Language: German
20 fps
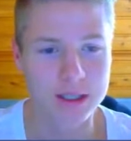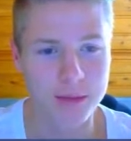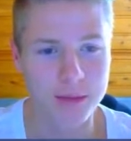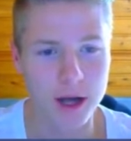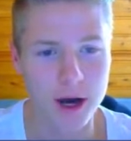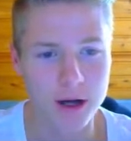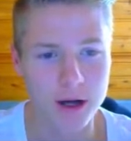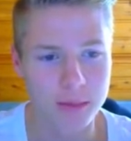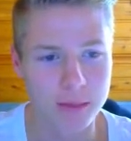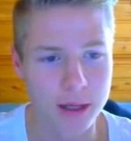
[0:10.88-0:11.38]

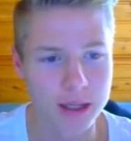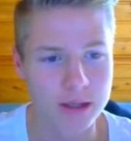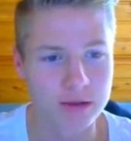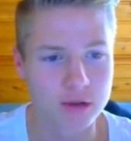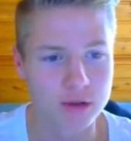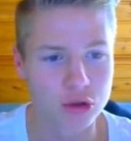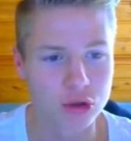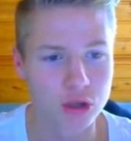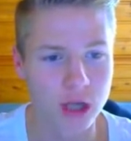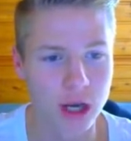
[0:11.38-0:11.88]
8 Packs,
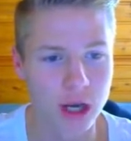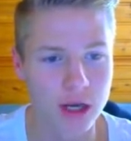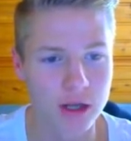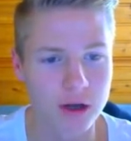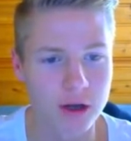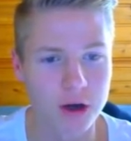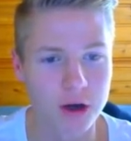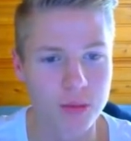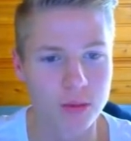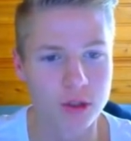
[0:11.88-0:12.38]
das sind eigentlich
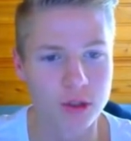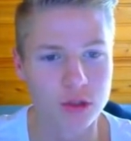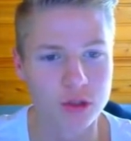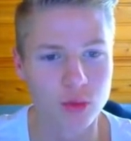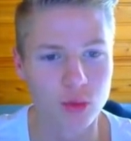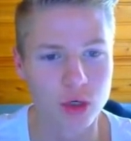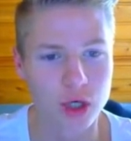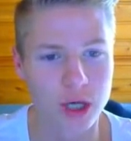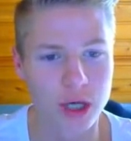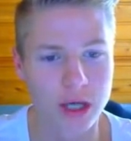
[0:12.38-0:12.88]
gar nicht mal
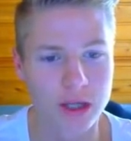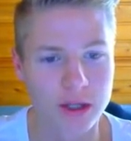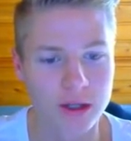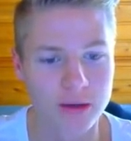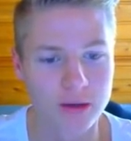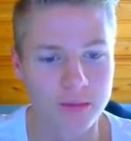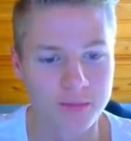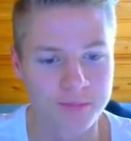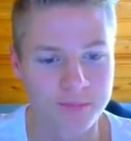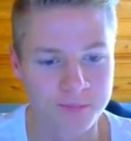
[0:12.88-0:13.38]
so schlechte
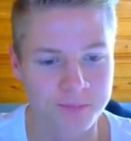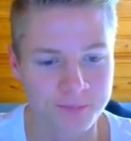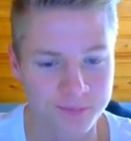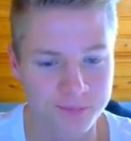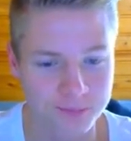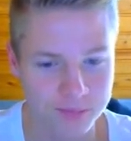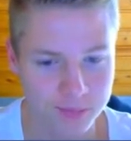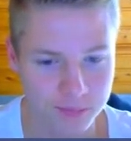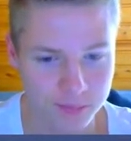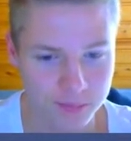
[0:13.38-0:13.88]

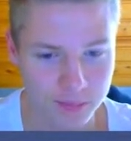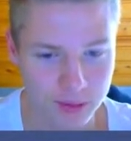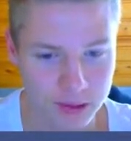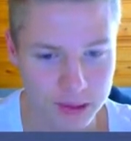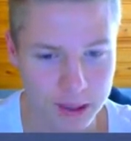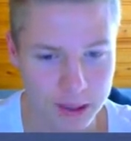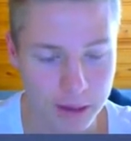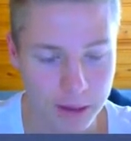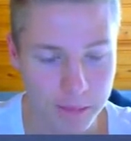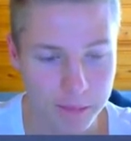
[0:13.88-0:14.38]

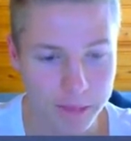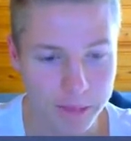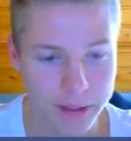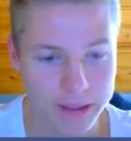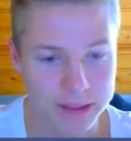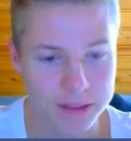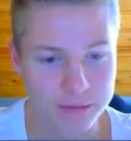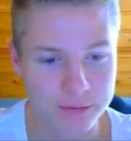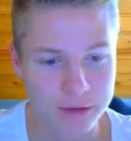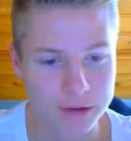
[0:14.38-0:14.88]
ähm,
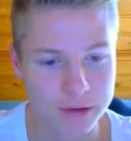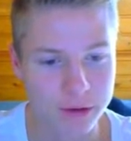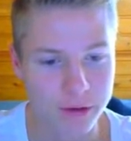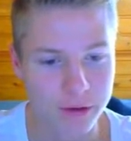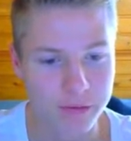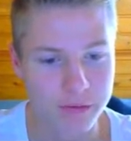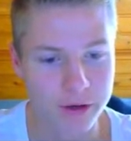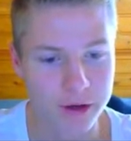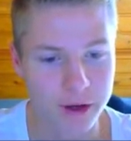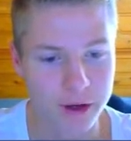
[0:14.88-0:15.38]
Packs, die wir zu
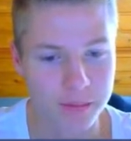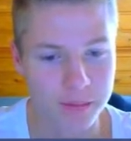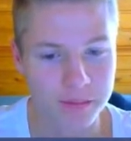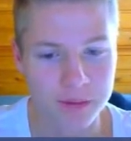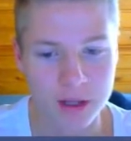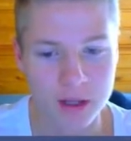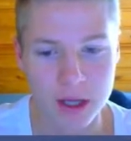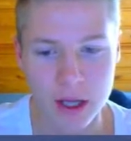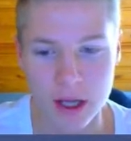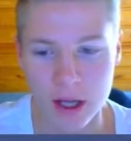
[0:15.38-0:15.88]
öffnen haben.
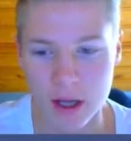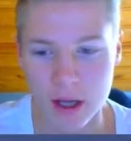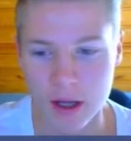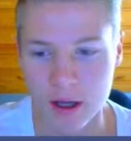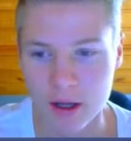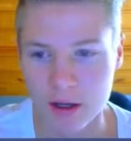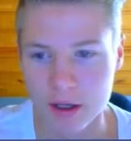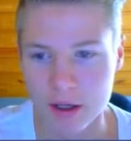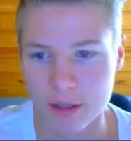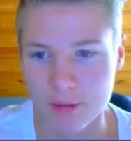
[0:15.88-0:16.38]

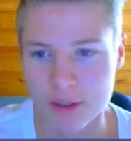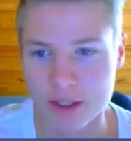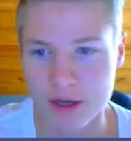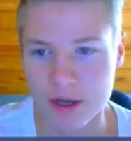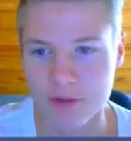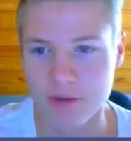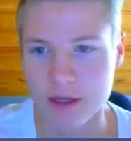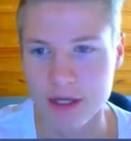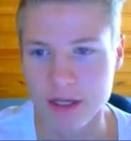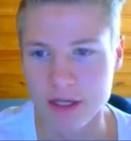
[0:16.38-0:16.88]
Ich würde
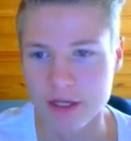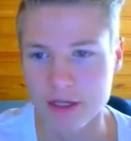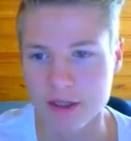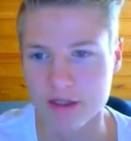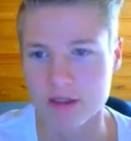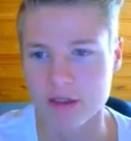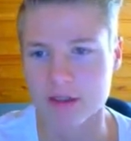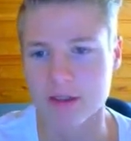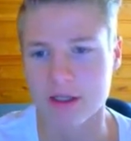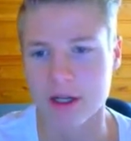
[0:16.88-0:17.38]
sagen, wir gehen die
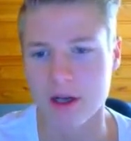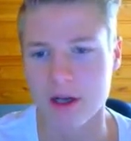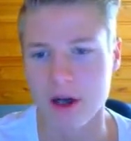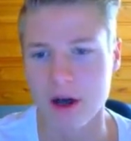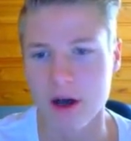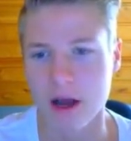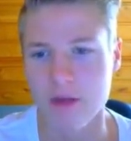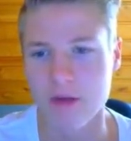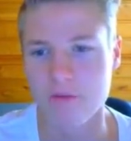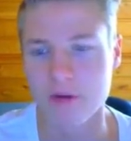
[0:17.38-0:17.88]

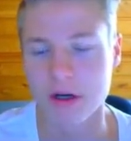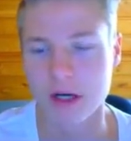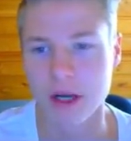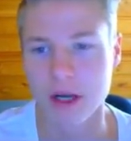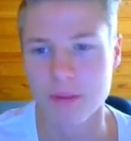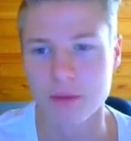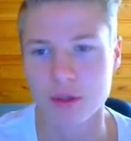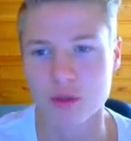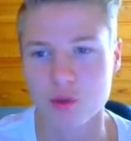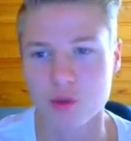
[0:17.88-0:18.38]
danach einfach
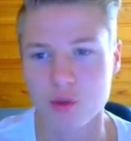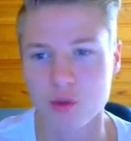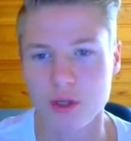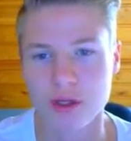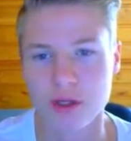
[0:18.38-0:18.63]
gleich mal durch